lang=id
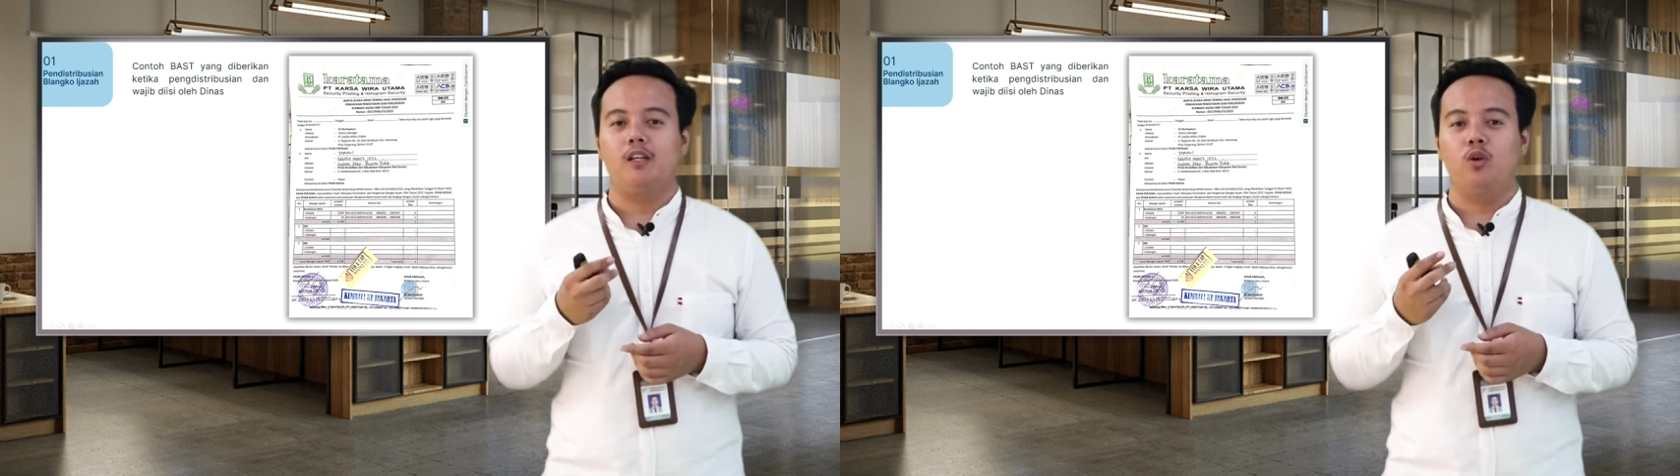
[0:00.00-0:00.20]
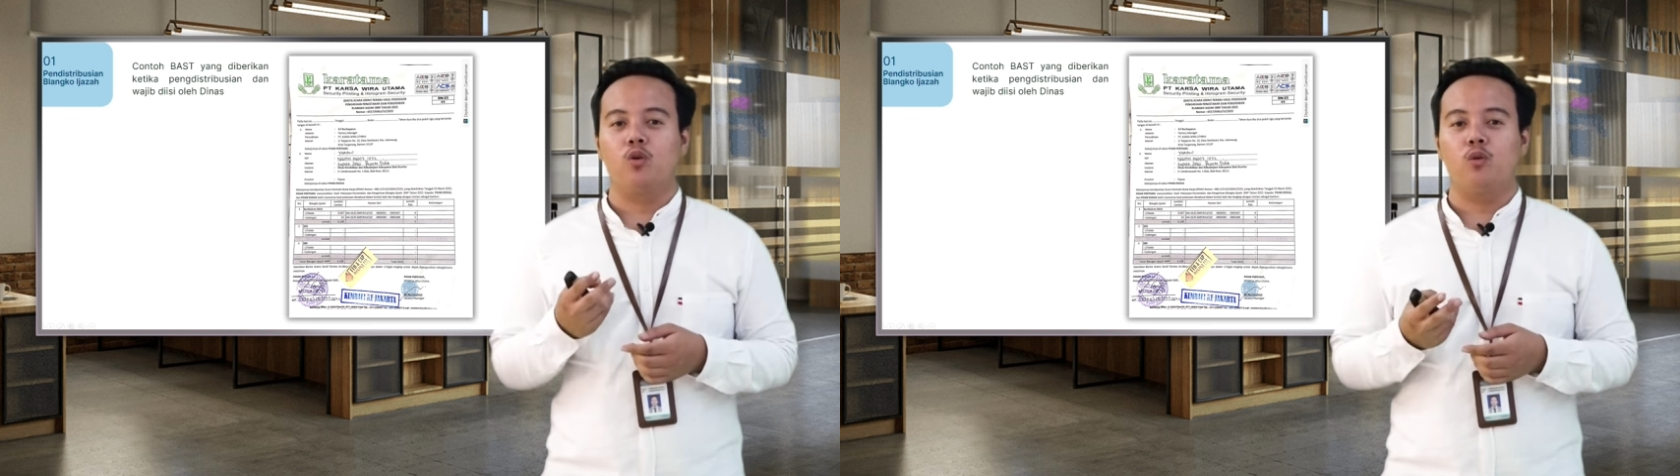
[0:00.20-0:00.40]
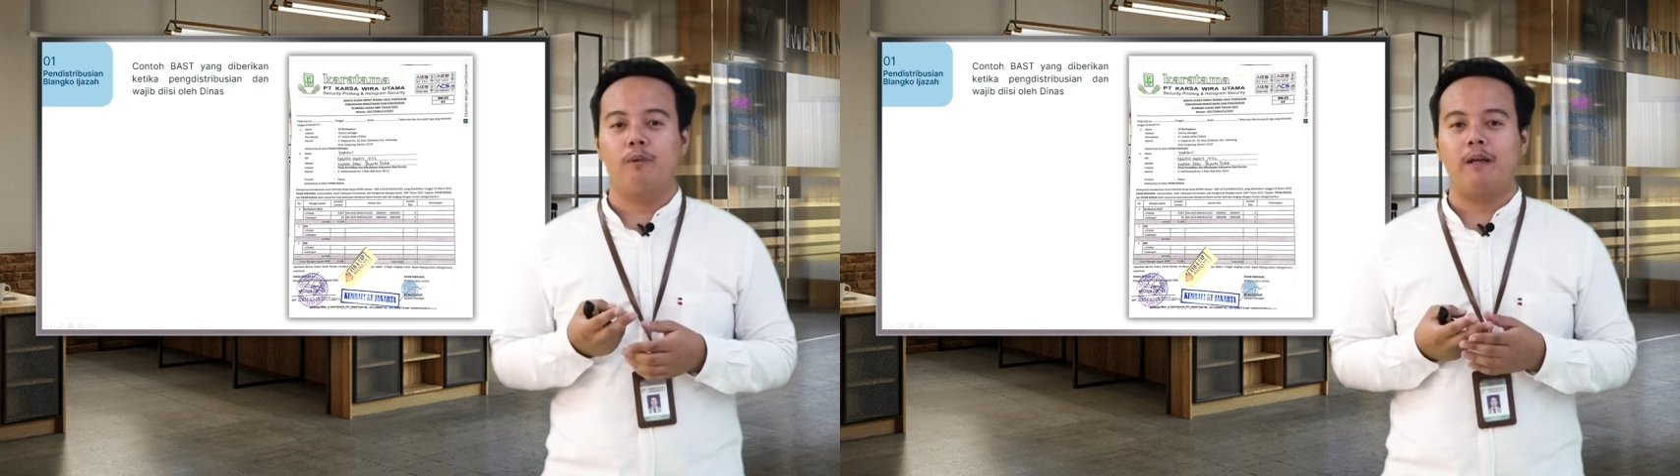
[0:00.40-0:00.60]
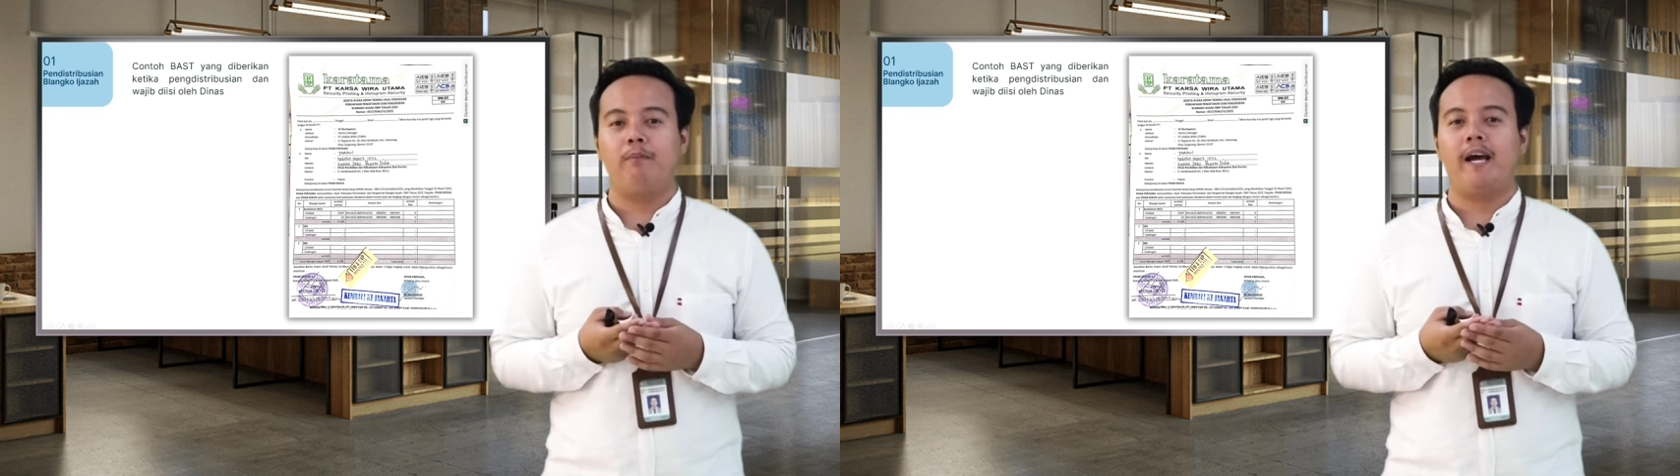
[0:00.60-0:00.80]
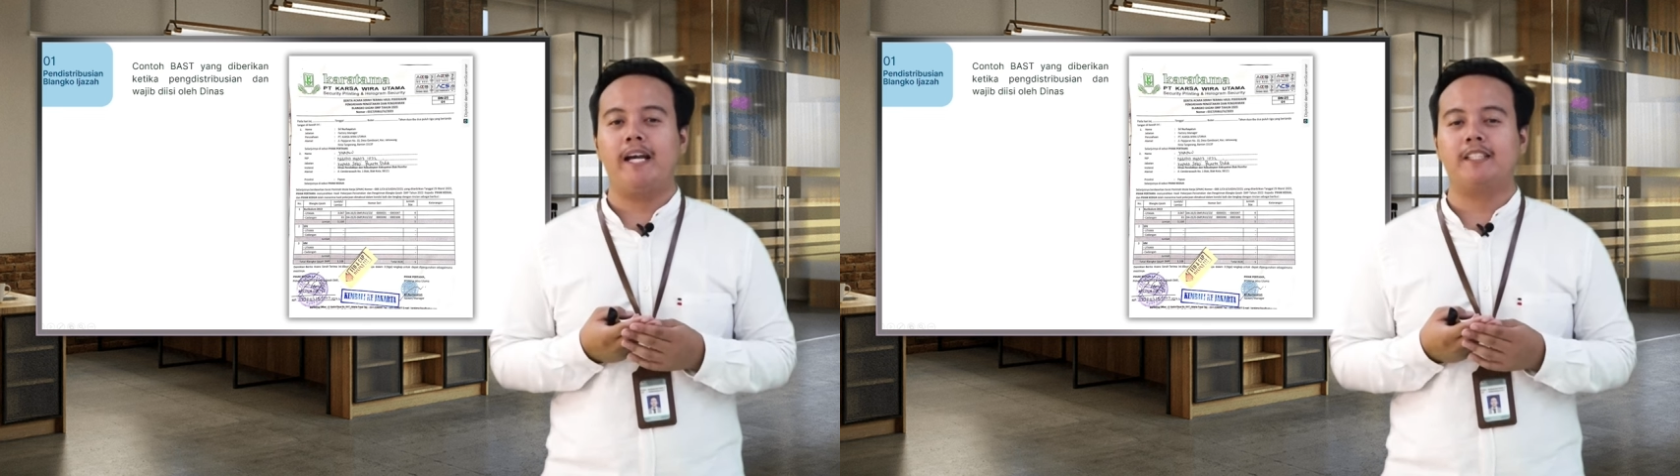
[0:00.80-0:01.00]

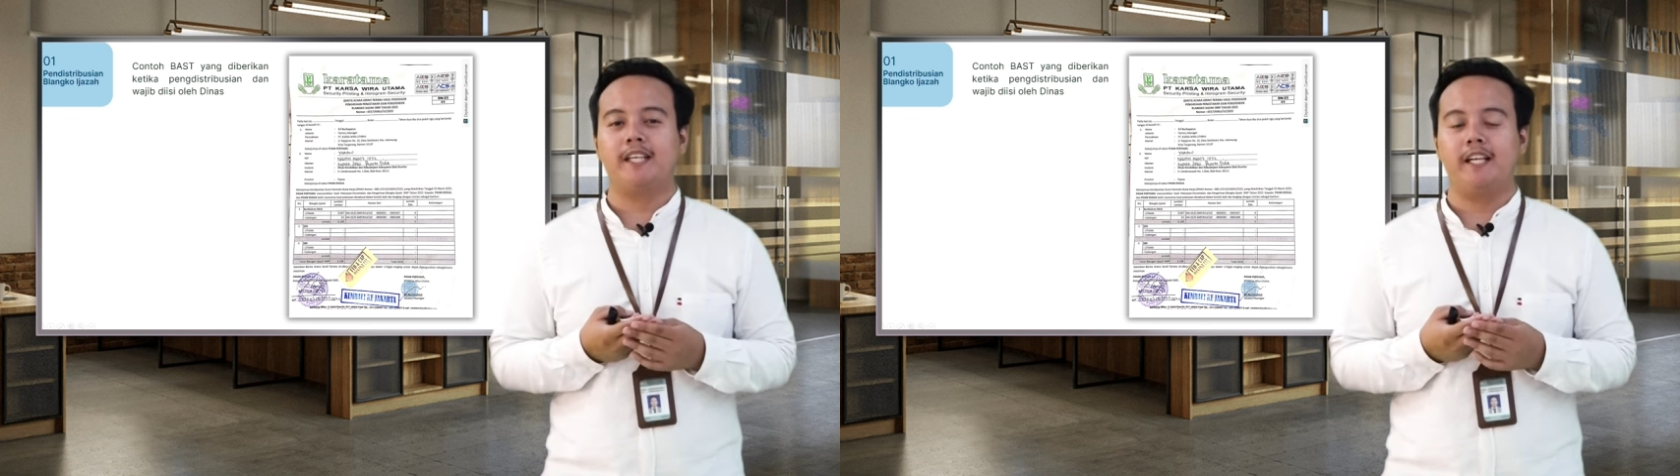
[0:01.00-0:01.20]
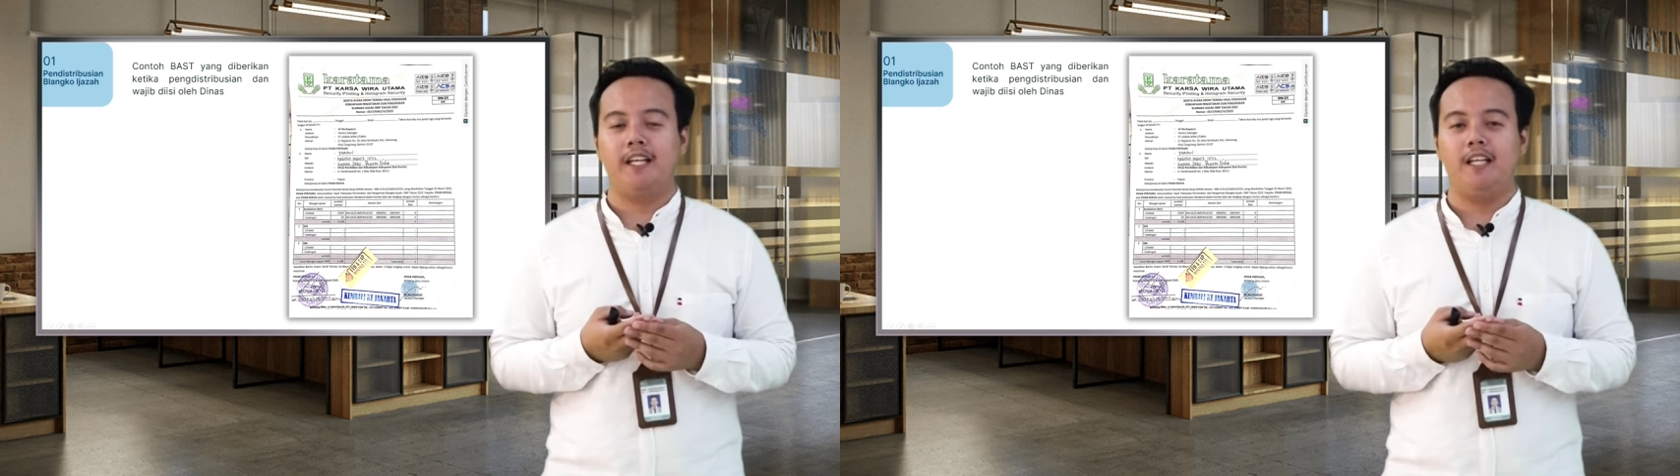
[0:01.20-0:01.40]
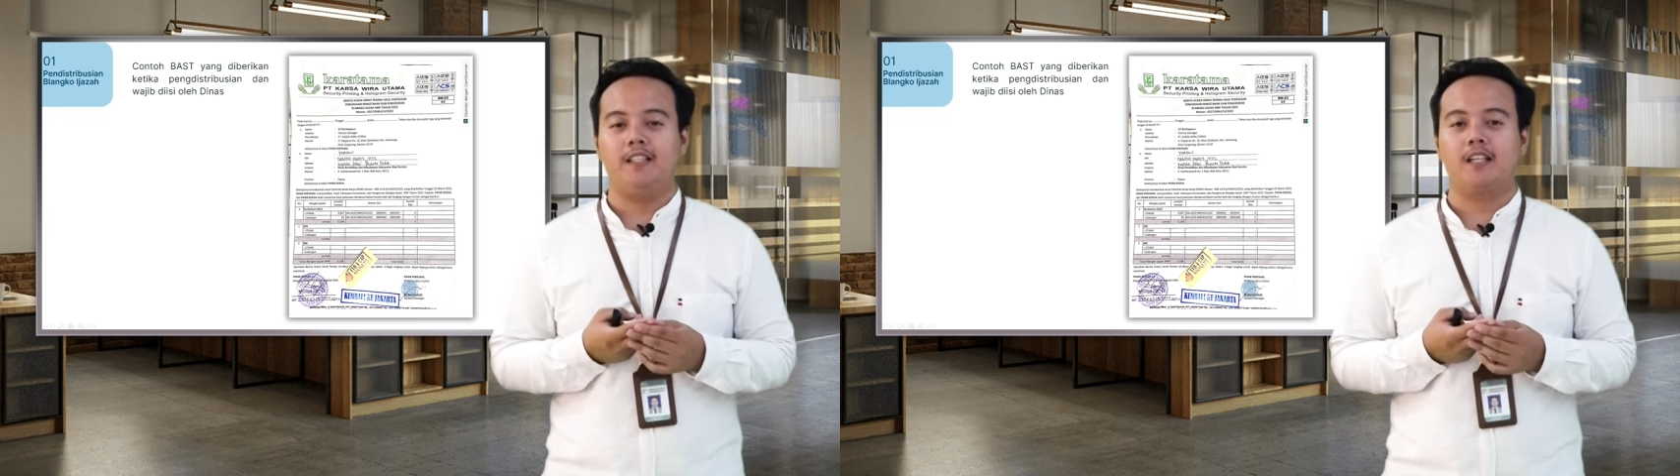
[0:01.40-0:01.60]
dokumen BAST ini